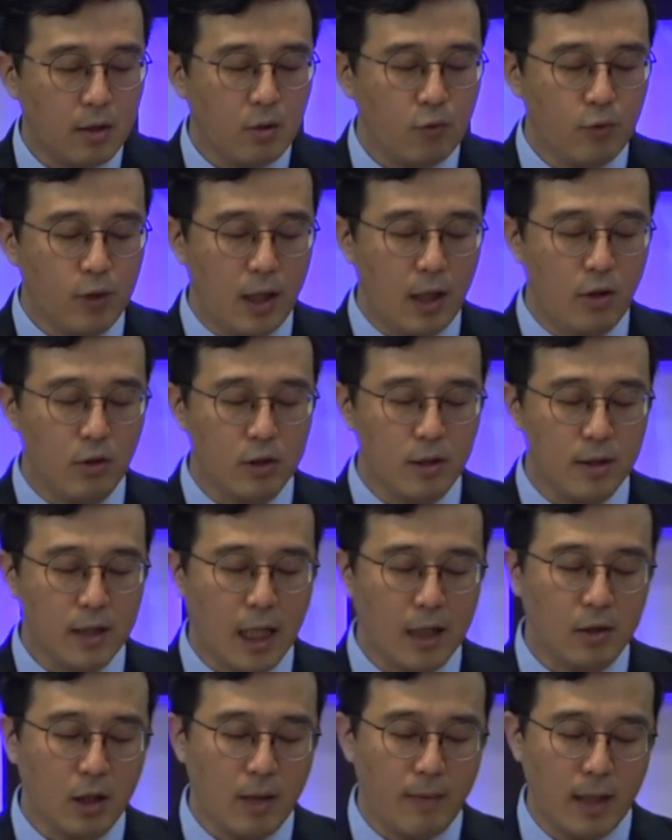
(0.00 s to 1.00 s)
우리가 읽었던
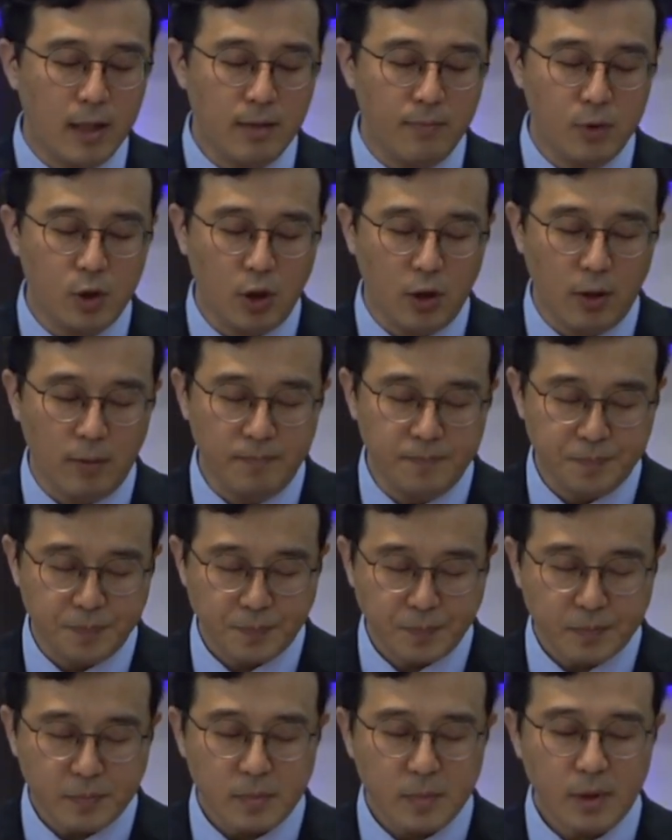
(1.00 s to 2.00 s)
사절의 말씀처럼
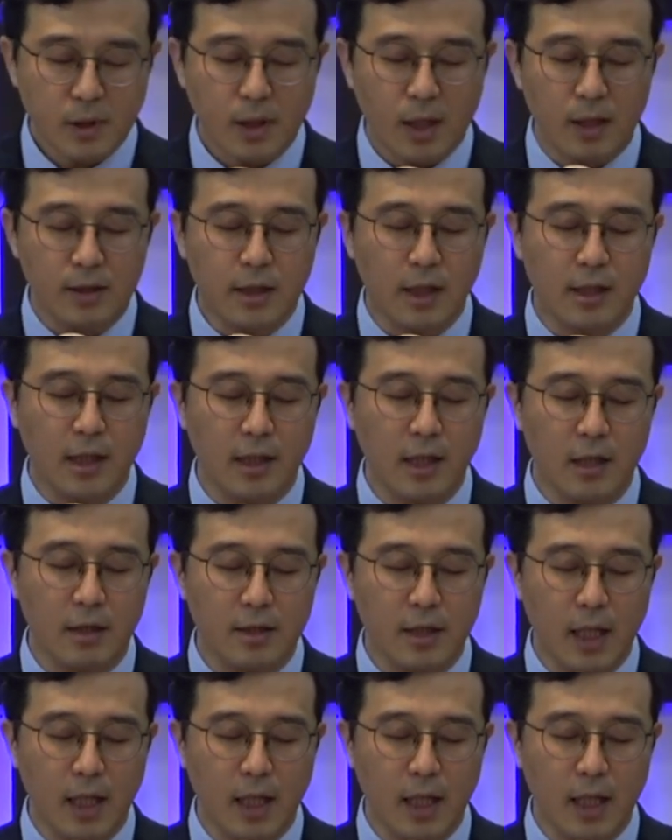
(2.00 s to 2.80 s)
제사장은